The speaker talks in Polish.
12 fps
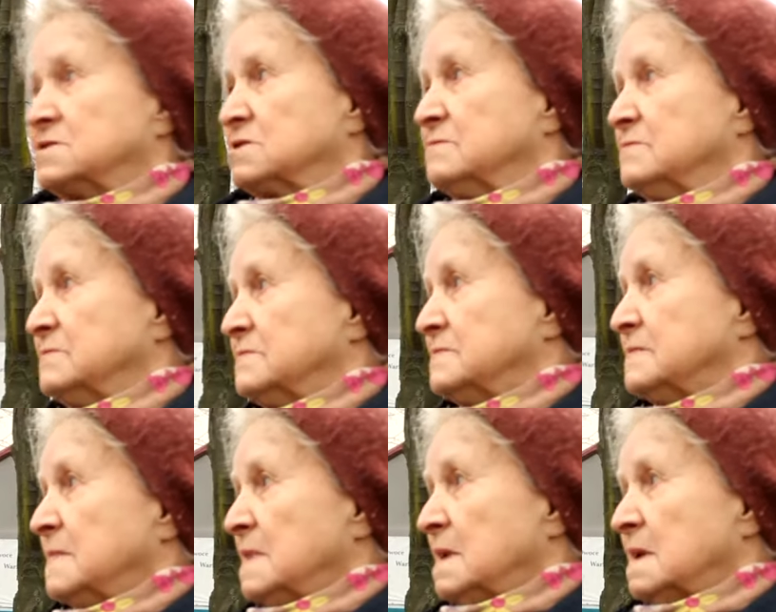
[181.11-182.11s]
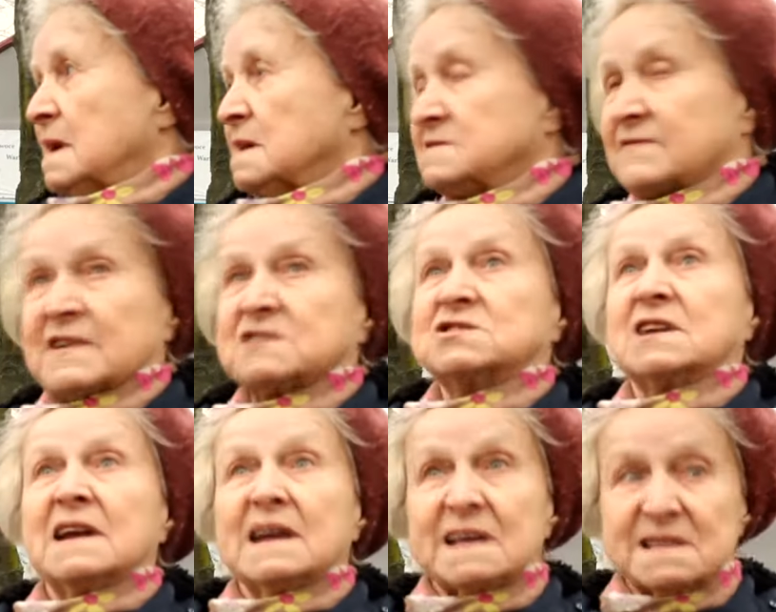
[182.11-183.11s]
czym, a
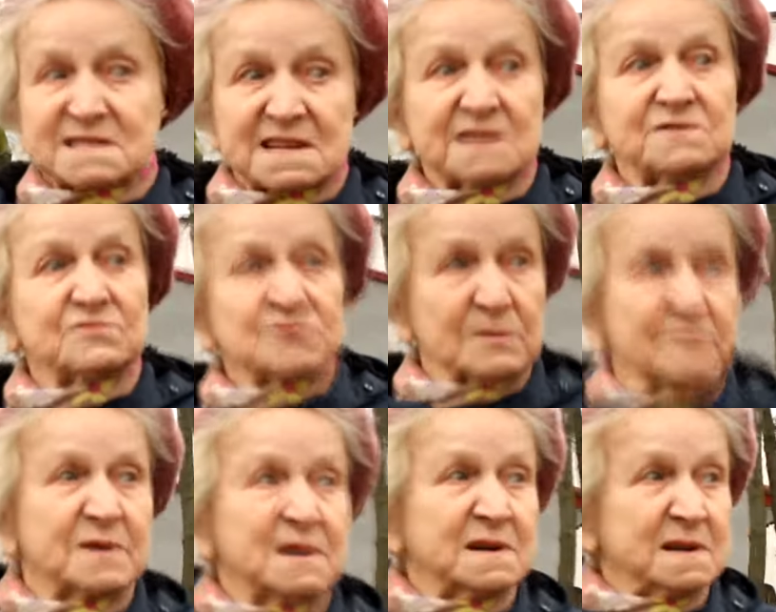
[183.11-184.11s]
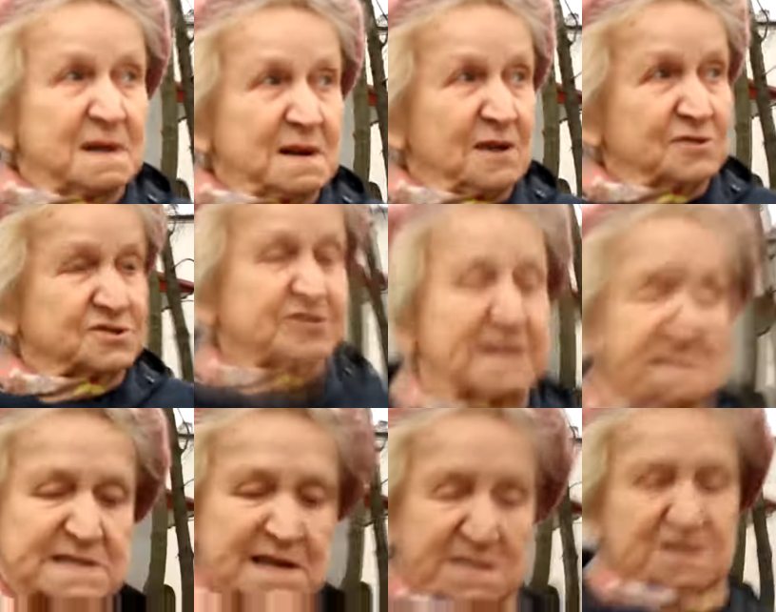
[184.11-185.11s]
zwłaszcza na jedzeniu, żeby
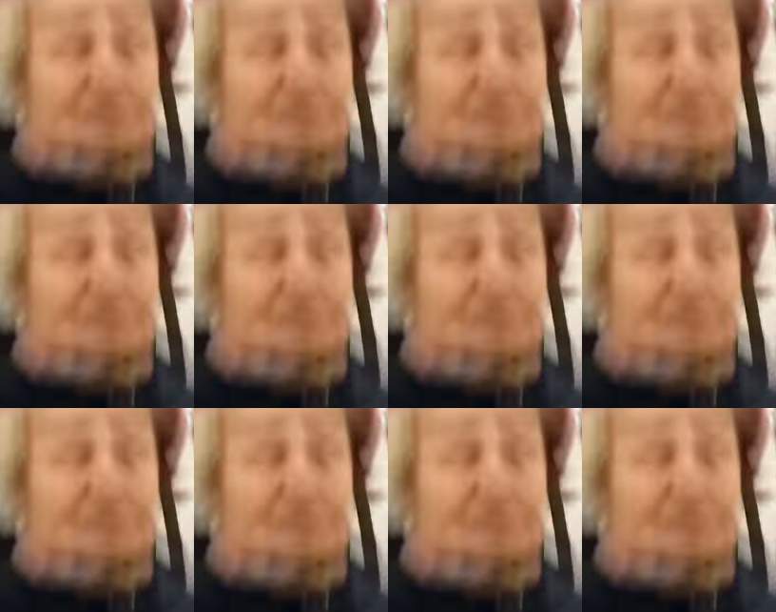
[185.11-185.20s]
oszczędzać. Czyli